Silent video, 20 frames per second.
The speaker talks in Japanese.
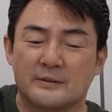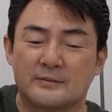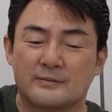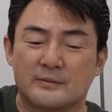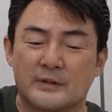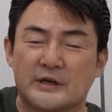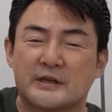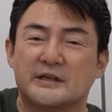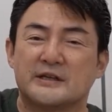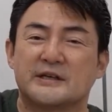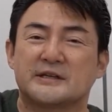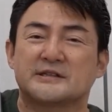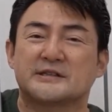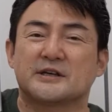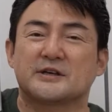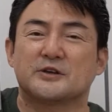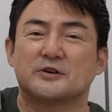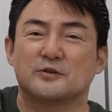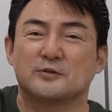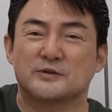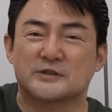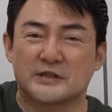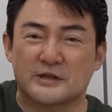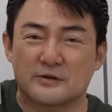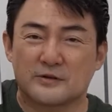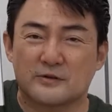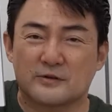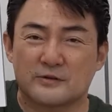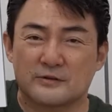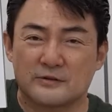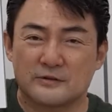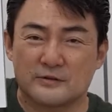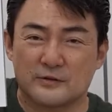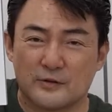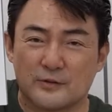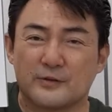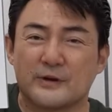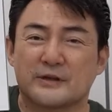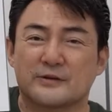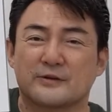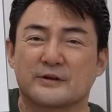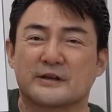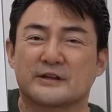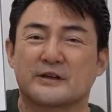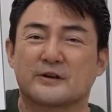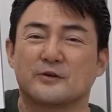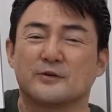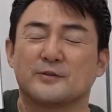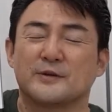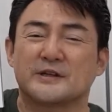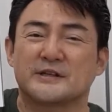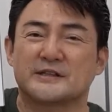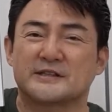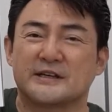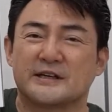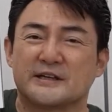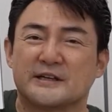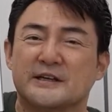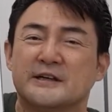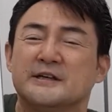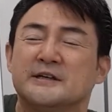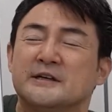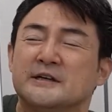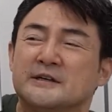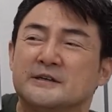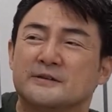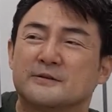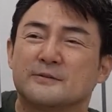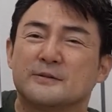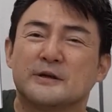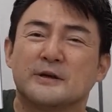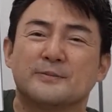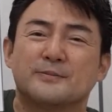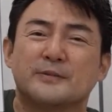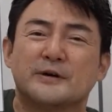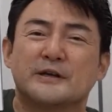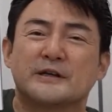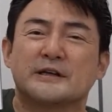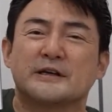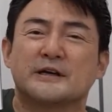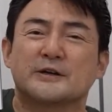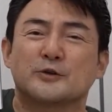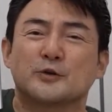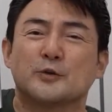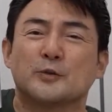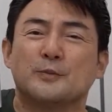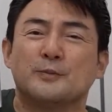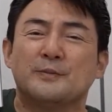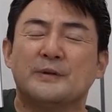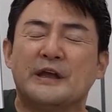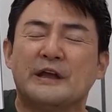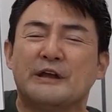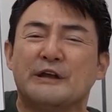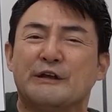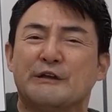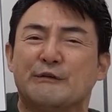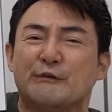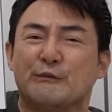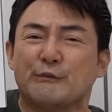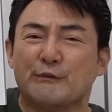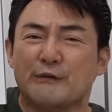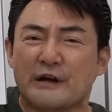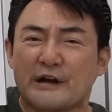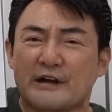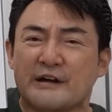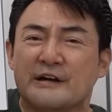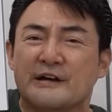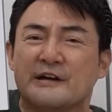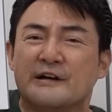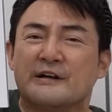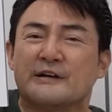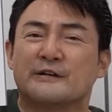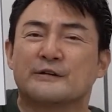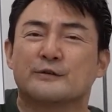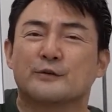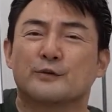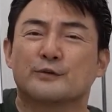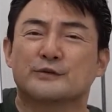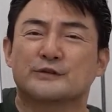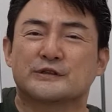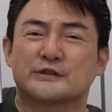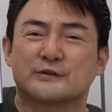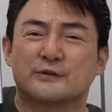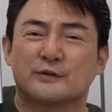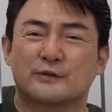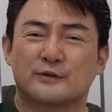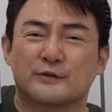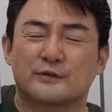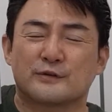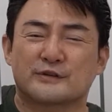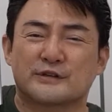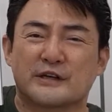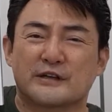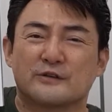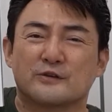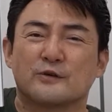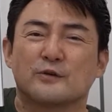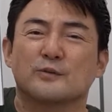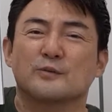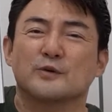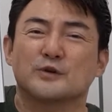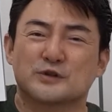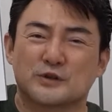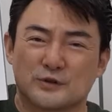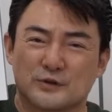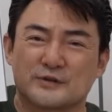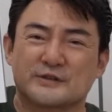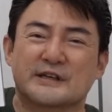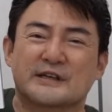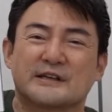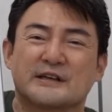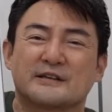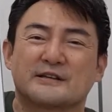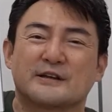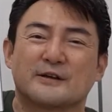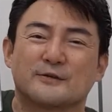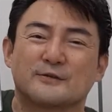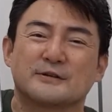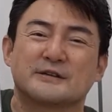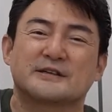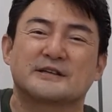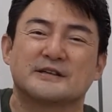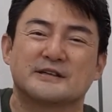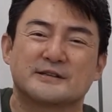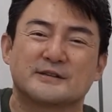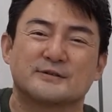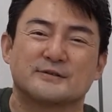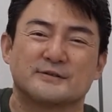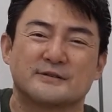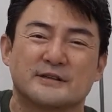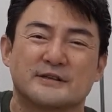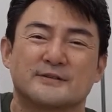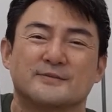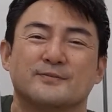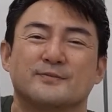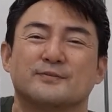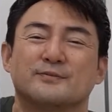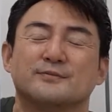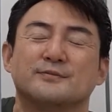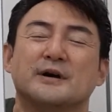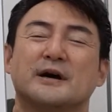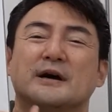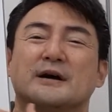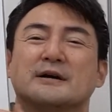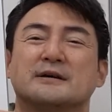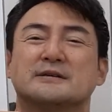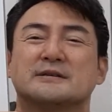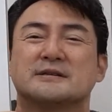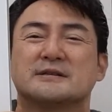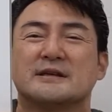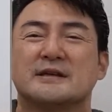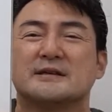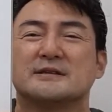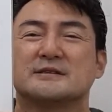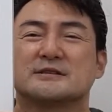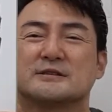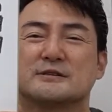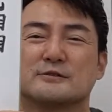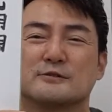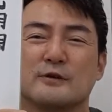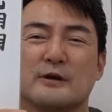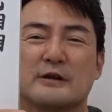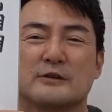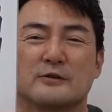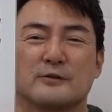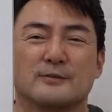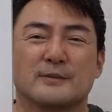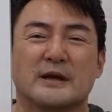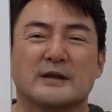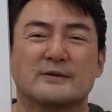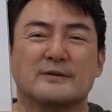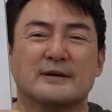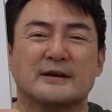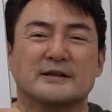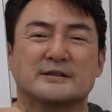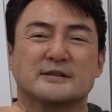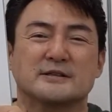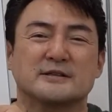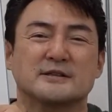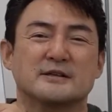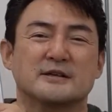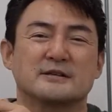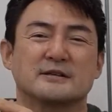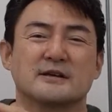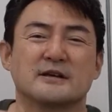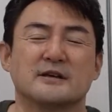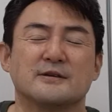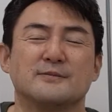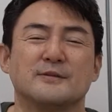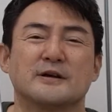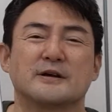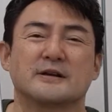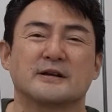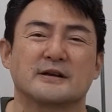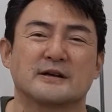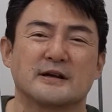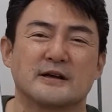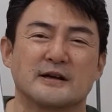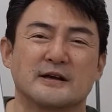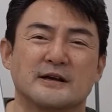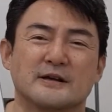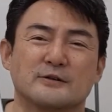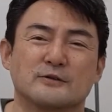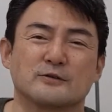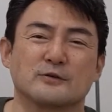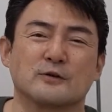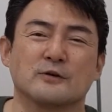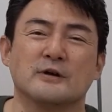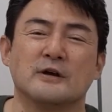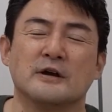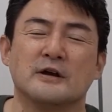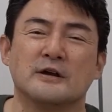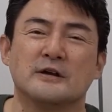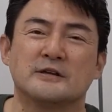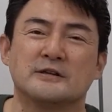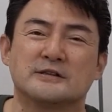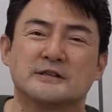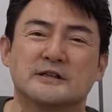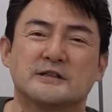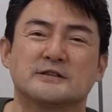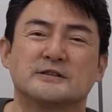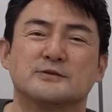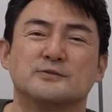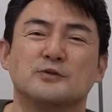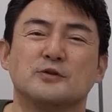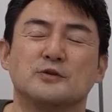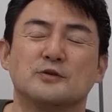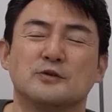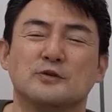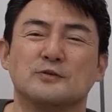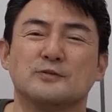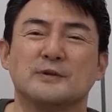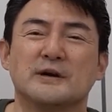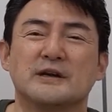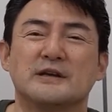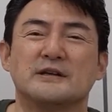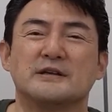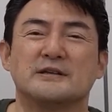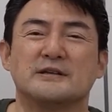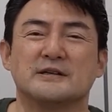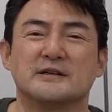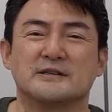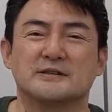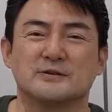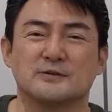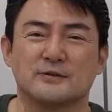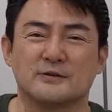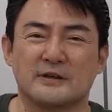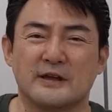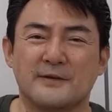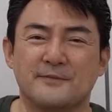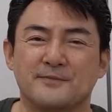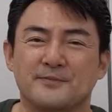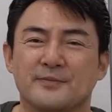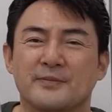まあ、秀樹さんひろみさんのファンの方ごめんなさいねでもやっぱりあのメインは野口五郎さんの面白さだったような気するんです。まあセンスとあと間の外し方が今から考えると絶妙にうまいんですよね。